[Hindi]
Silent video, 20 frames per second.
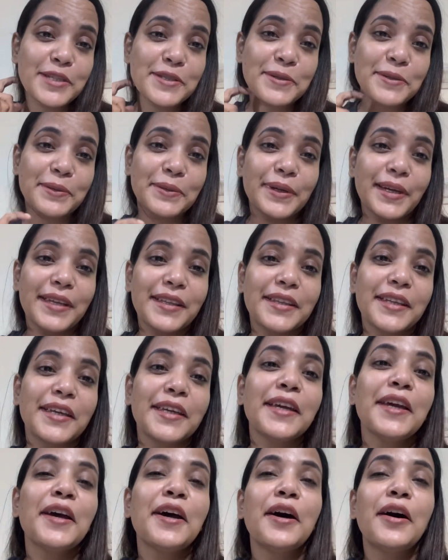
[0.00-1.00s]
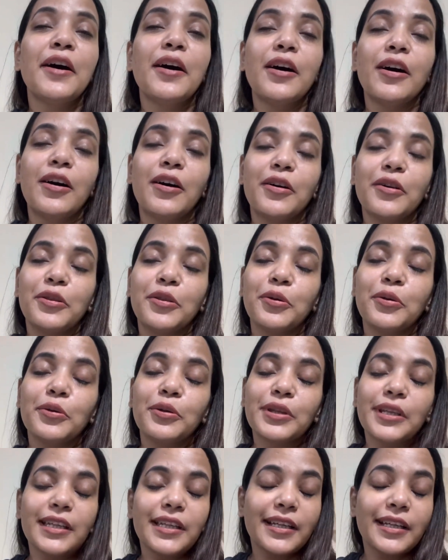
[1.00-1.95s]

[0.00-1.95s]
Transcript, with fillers: सो गई थी और दो तीन